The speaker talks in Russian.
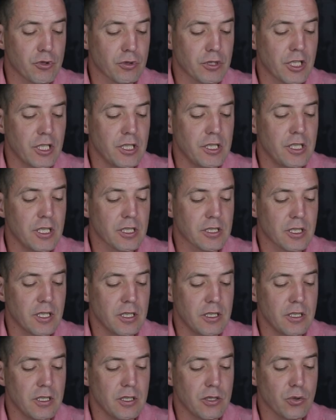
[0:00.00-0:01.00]
все-таки
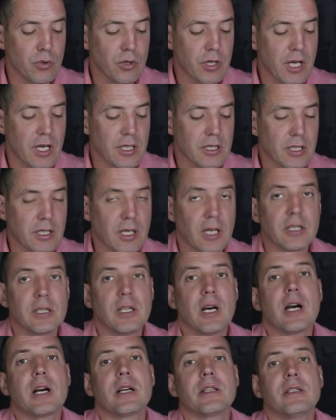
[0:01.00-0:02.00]
детская территория это
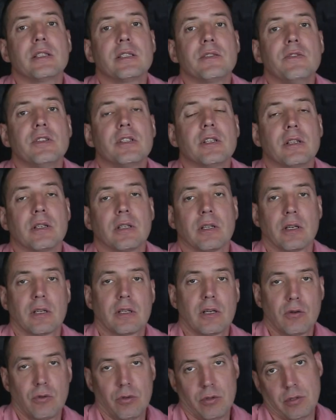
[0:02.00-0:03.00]
когда действительно
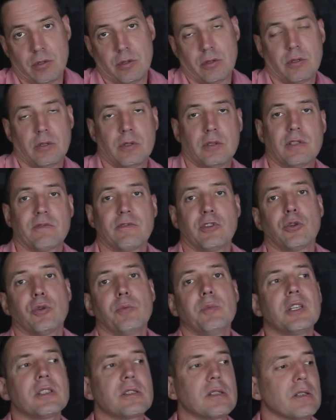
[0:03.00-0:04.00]
какое-то свое
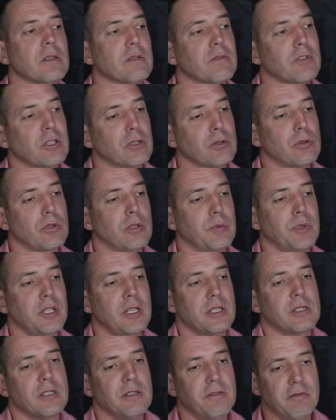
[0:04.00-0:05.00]
место, в котором
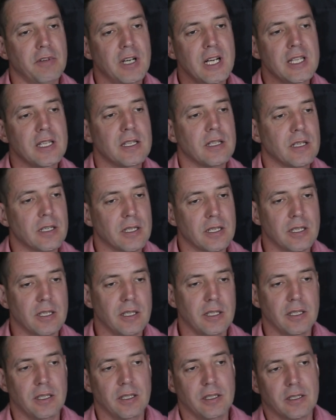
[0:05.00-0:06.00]
есть и ванна,
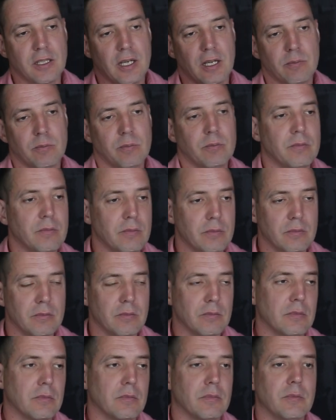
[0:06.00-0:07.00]
и там
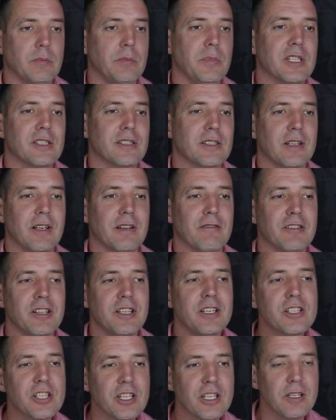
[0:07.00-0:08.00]
место для
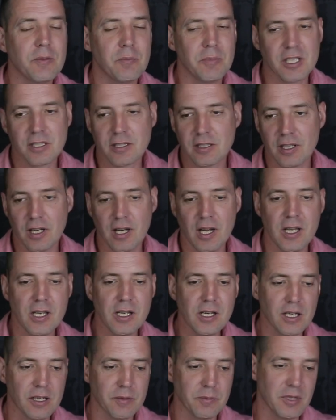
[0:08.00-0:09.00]
водички, место для
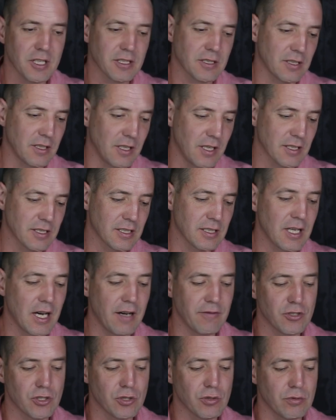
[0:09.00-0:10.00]
игр, место для
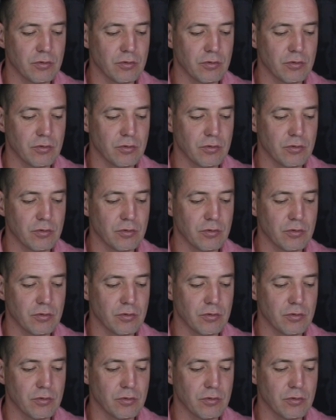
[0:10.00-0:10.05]
сна,